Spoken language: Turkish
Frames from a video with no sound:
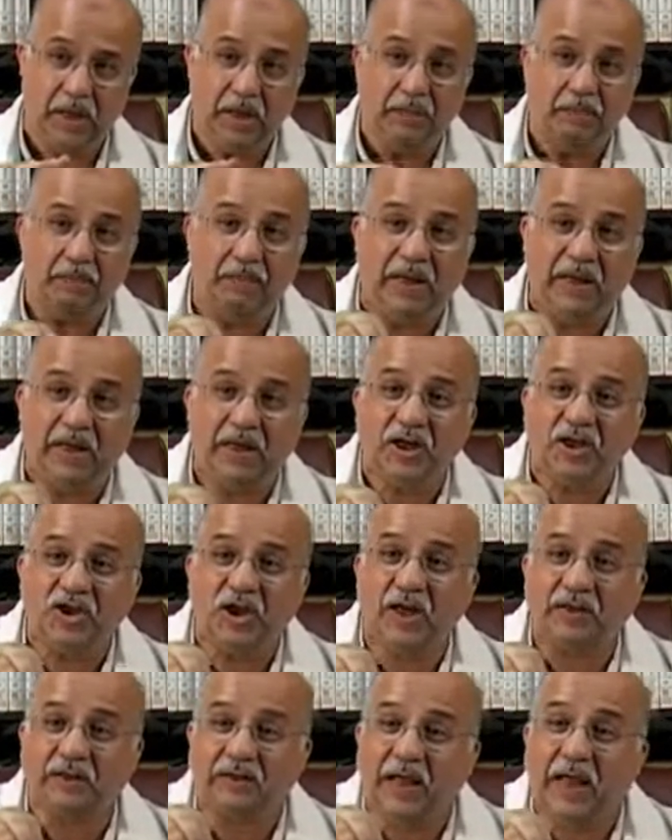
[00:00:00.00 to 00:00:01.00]
belli
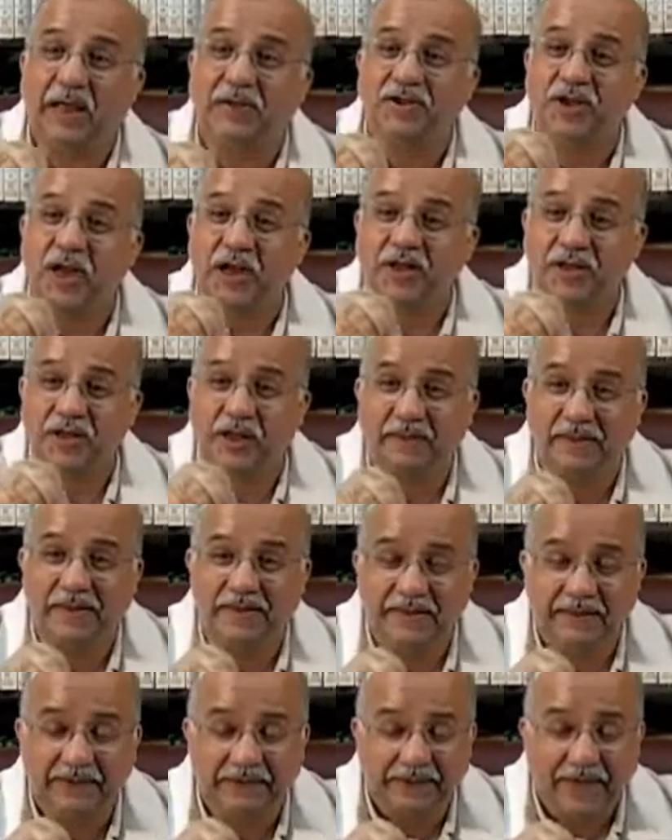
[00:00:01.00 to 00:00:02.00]
şartlar
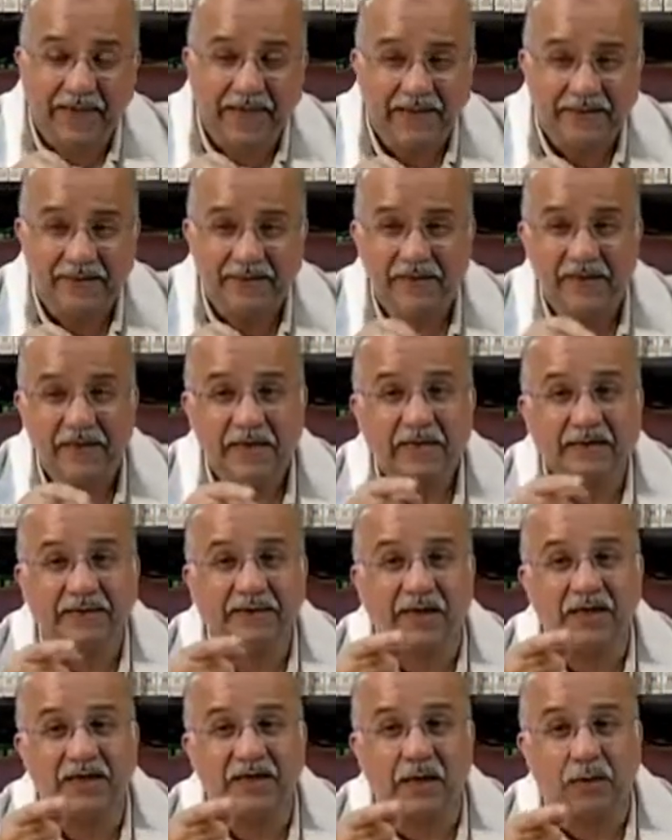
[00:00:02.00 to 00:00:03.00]
çerçevesinde
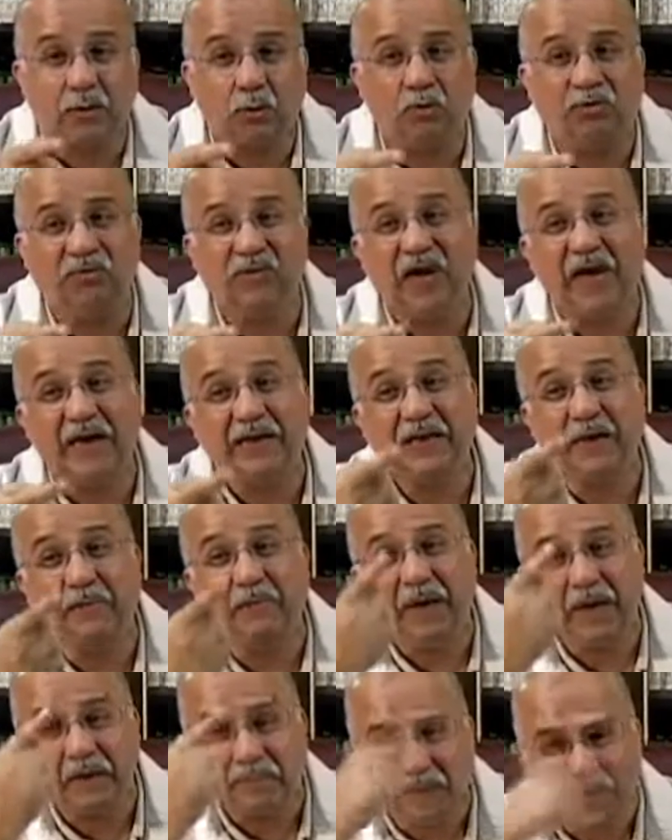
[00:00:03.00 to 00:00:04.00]
tasarruf
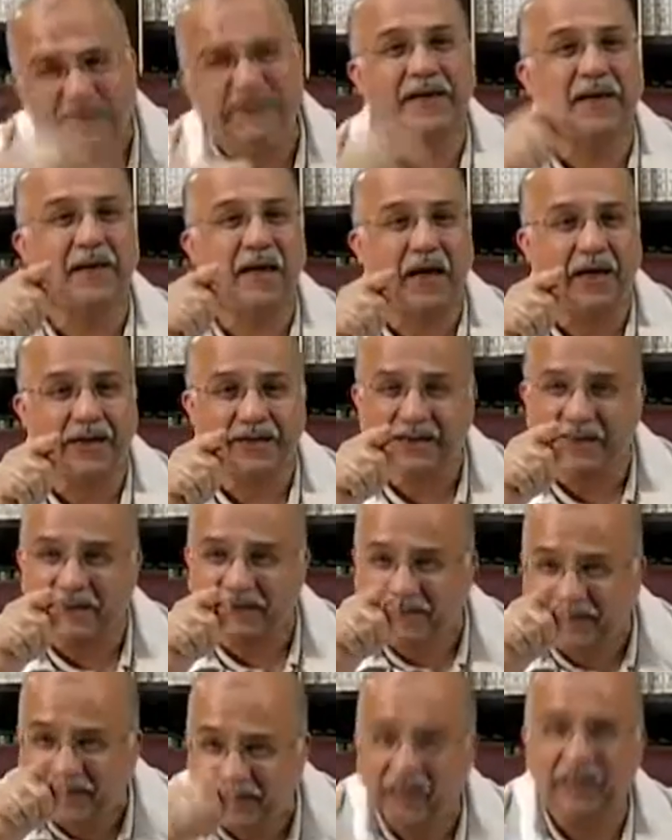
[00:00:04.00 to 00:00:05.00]
edebilme
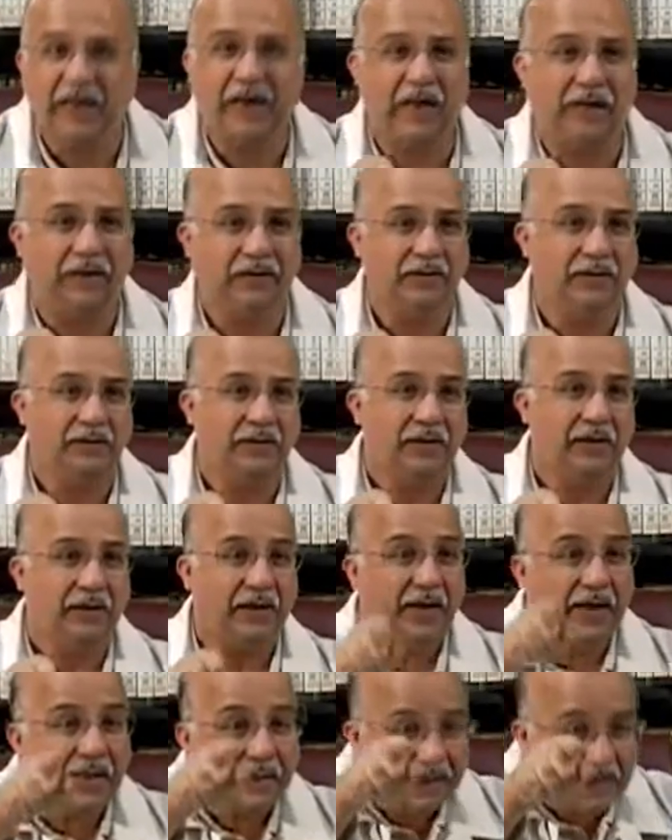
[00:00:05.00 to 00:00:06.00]
selahiyetiyle
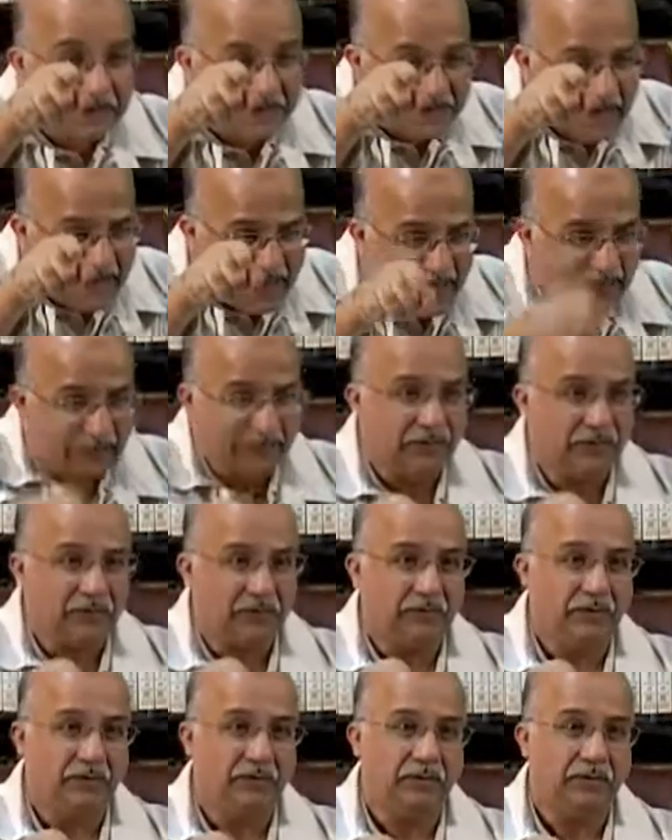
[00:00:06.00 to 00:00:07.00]
elinize
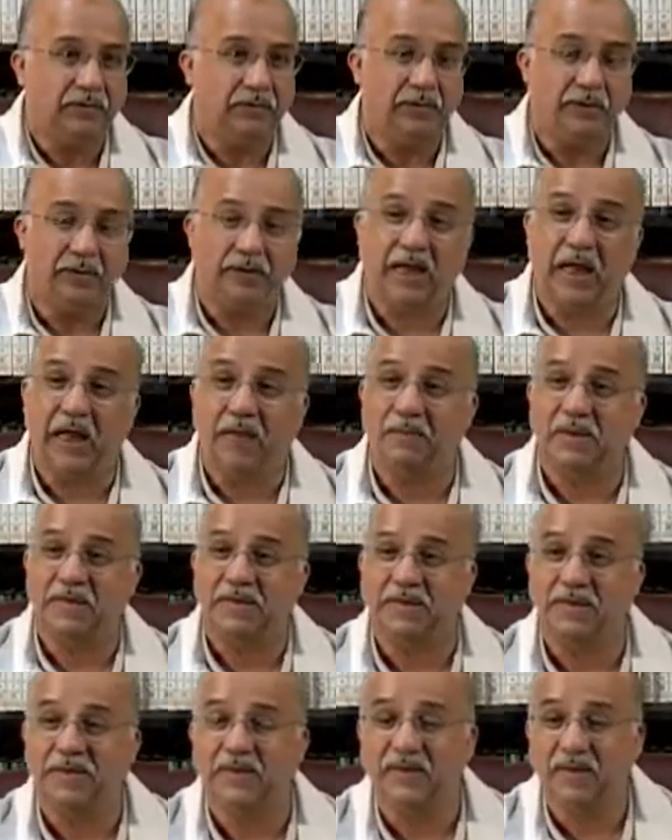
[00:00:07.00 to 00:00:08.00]

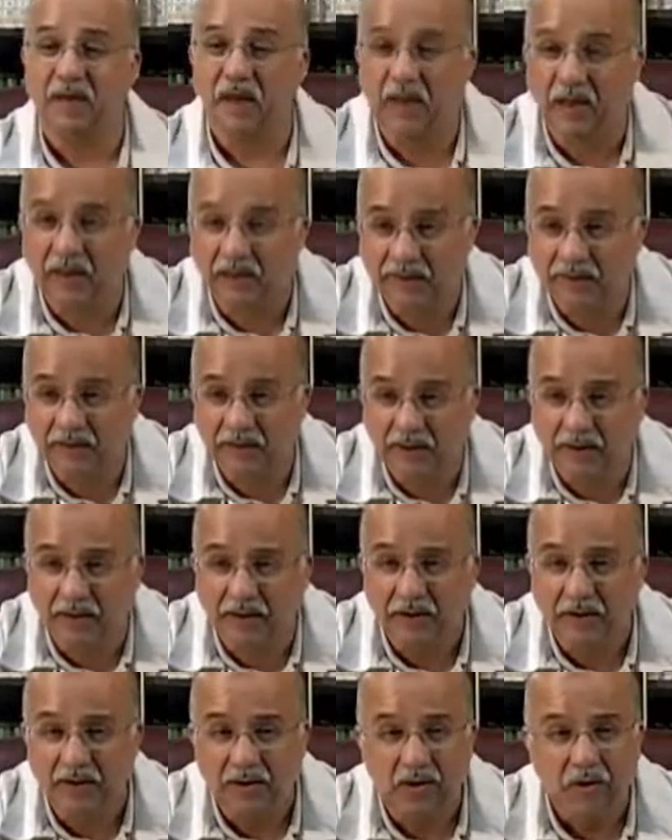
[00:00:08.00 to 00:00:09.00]
gelmesini sağladığı
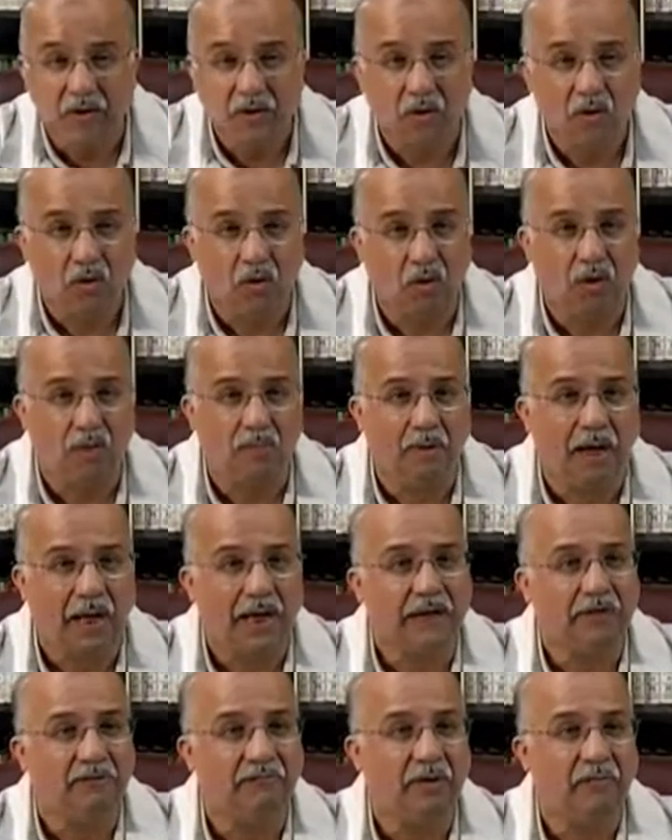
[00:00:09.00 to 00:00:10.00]
o
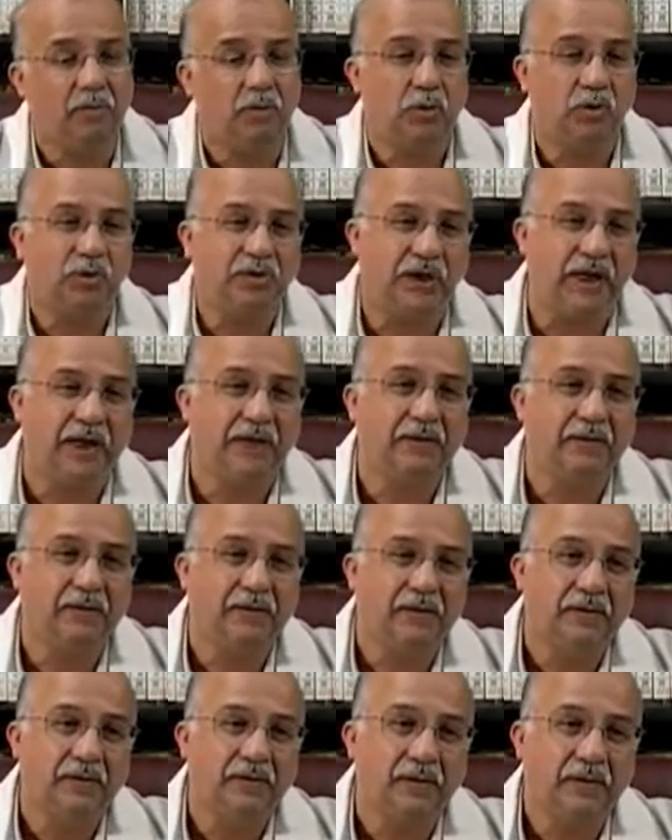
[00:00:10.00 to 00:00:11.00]
mal ve mülkten
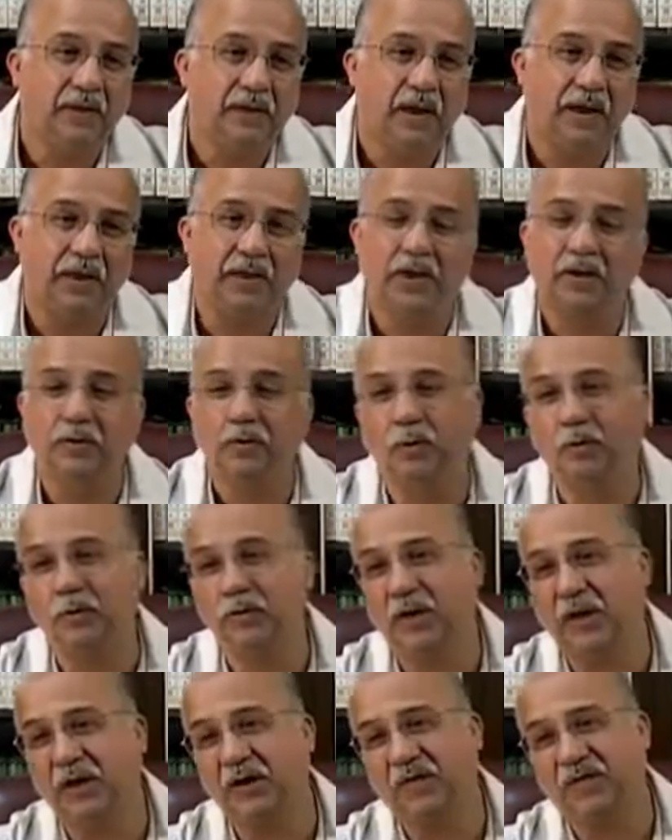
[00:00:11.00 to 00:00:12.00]
Allah
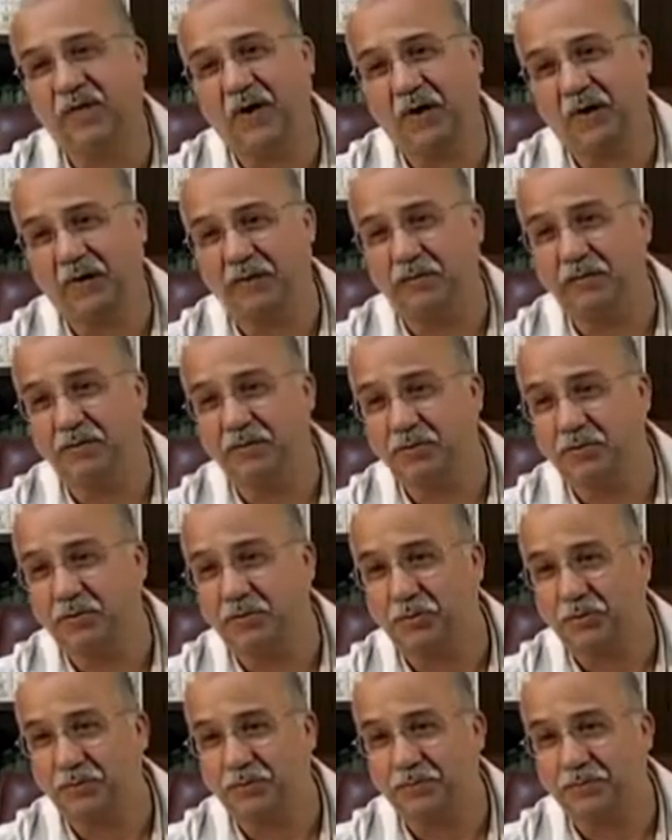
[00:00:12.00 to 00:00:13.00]
yolunda infak ediniz diyor.